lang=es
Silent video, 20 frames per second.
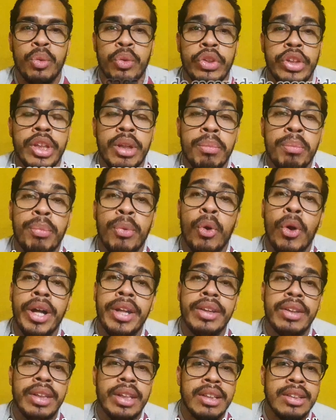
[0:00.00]
un tiempo
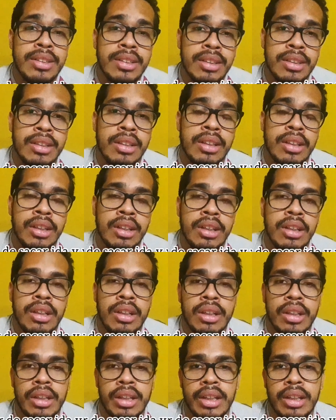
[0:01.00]
antes
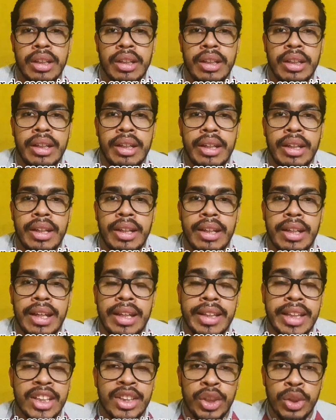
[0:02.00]
eh, en la
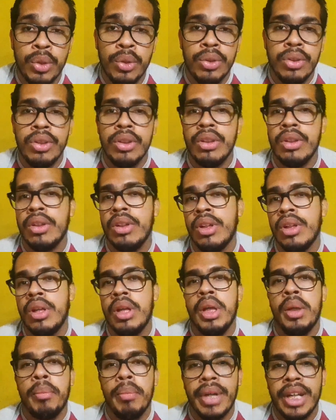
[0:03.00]
estación
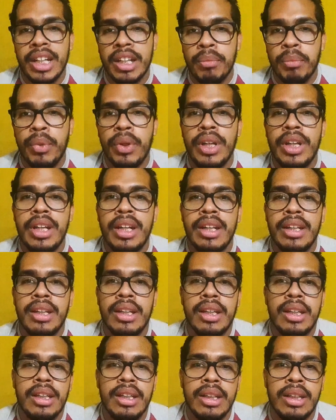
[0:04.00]
para que puedan
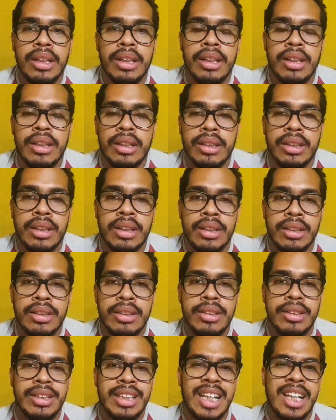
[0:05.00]
eh,
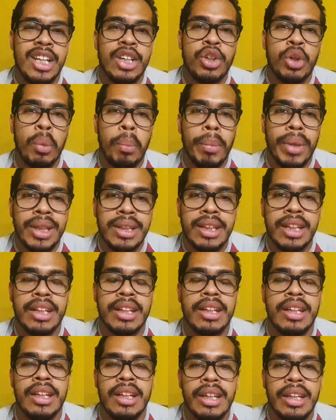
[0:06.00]
salir con más
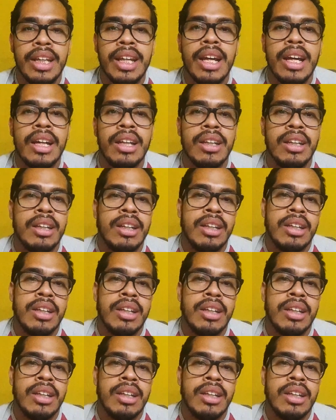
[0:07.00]
tranquilidad,